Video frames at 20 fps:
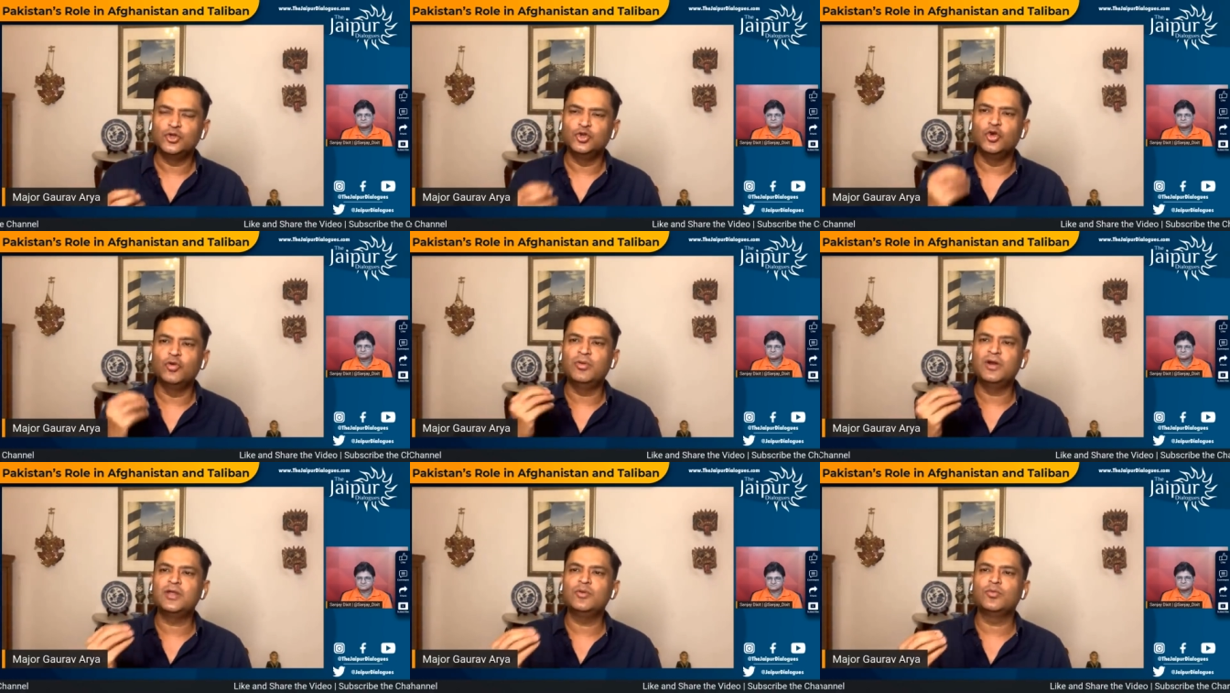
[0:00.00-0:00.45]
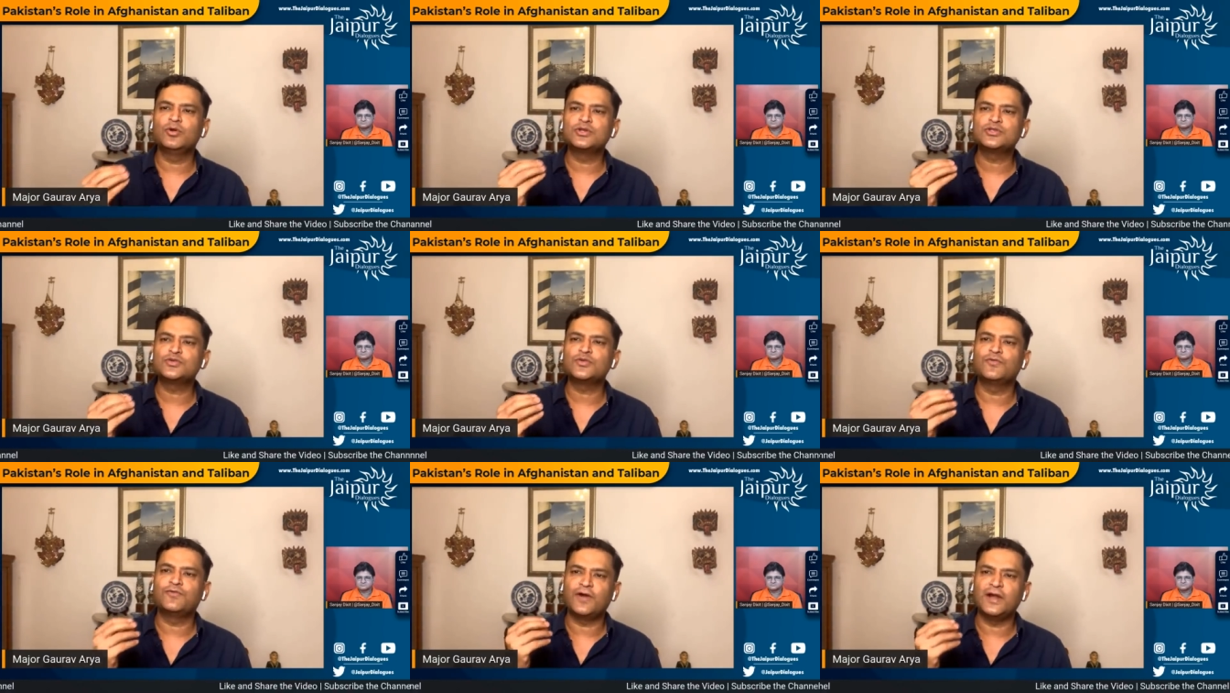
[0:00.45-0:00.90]
नो बडी
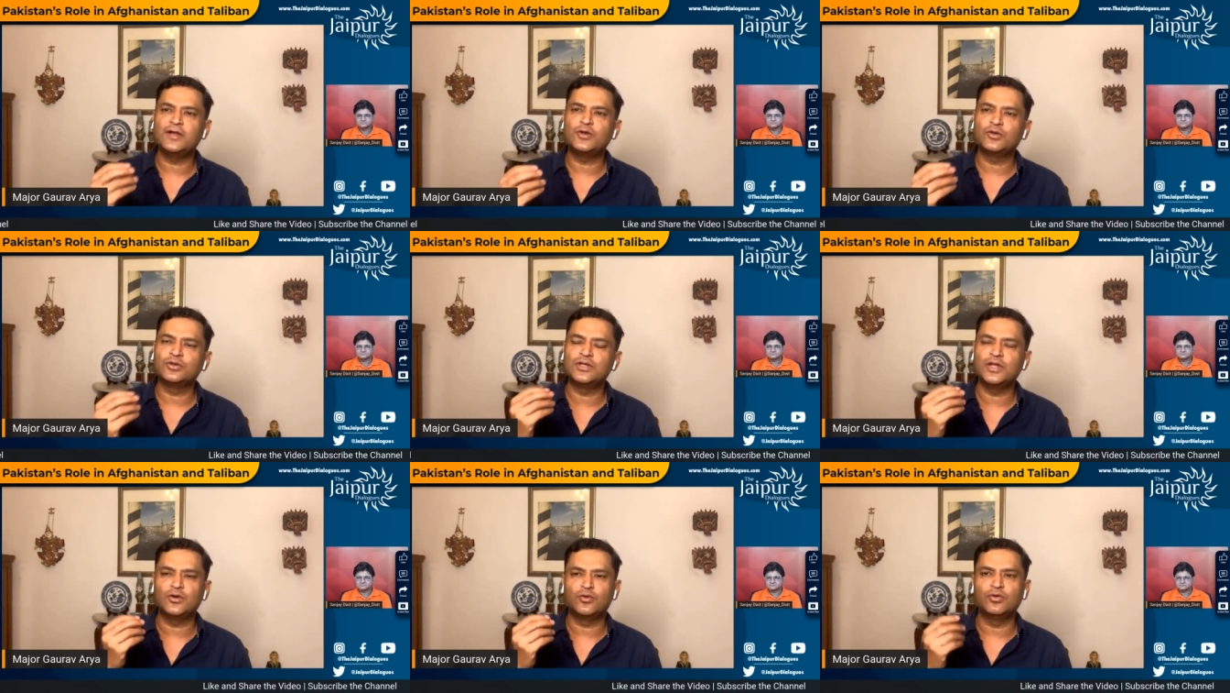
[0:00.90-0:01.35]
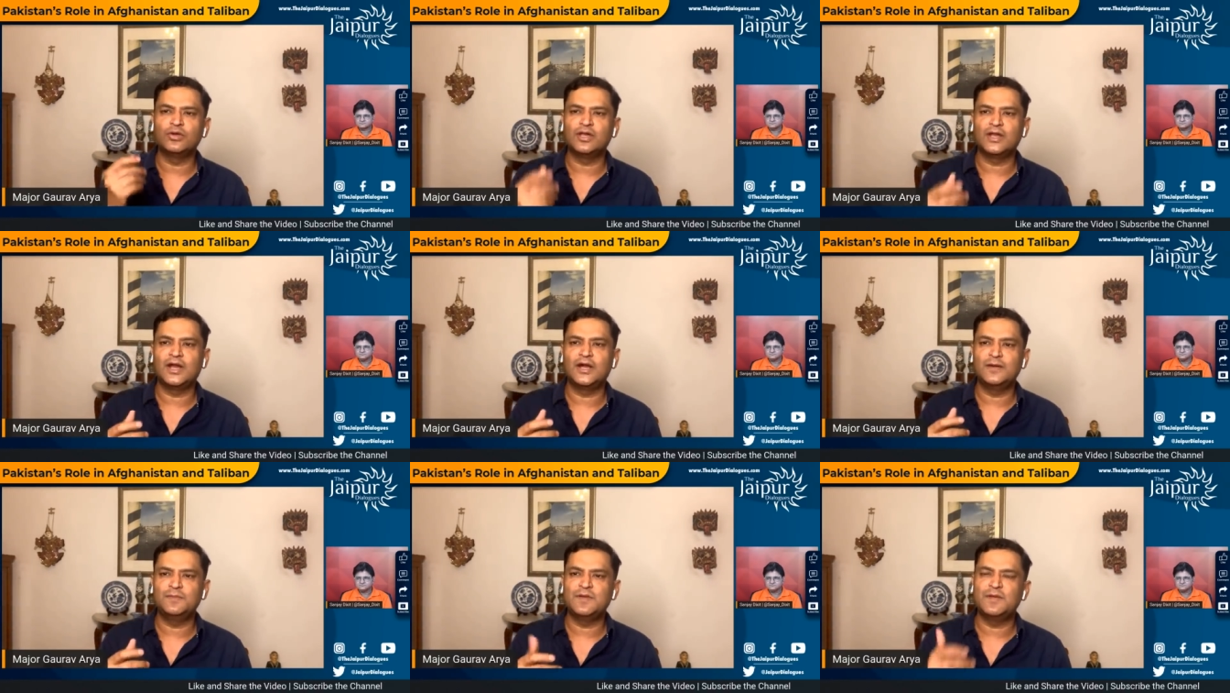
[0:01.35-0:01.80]
वॉन्ट्स टू फाइट ऑन देर ओन
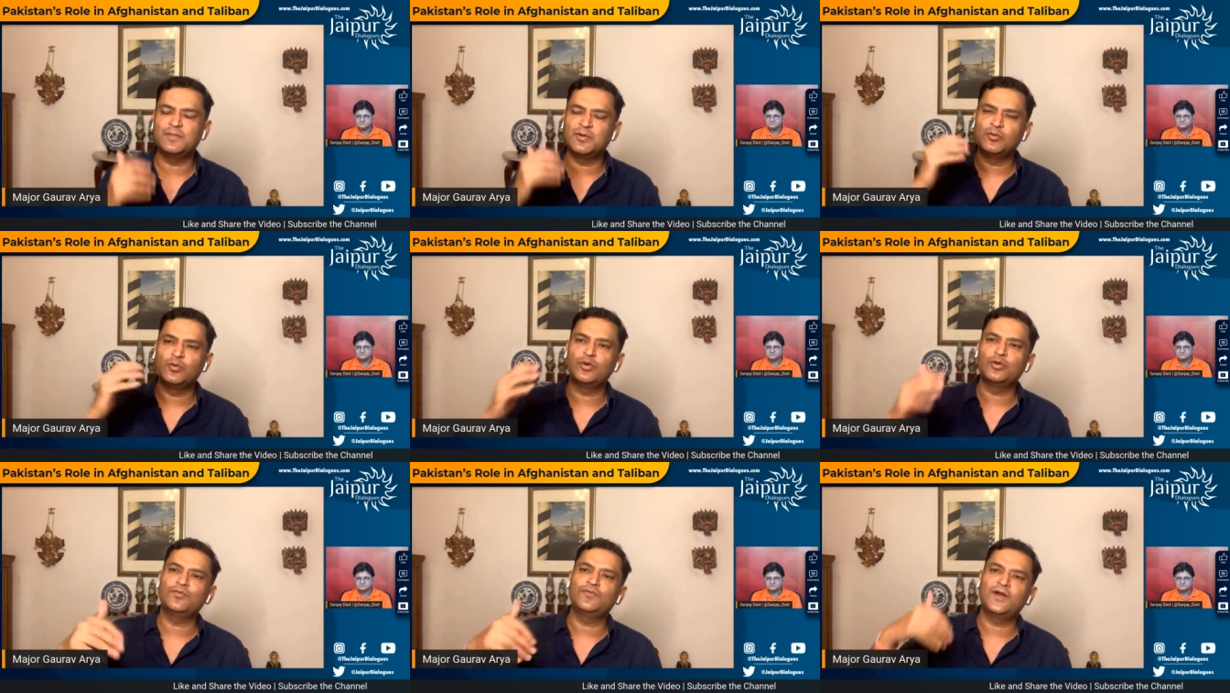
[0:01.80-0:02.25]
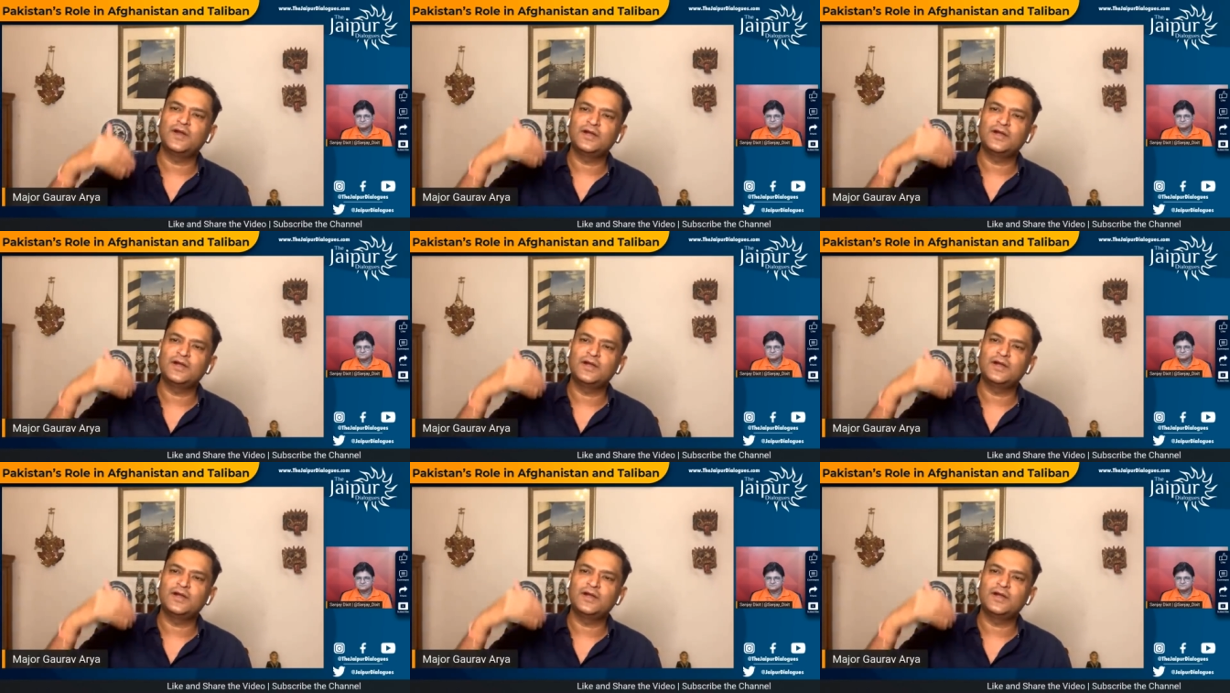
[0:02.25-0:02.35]
लैंड पीपल वॉन्ट टू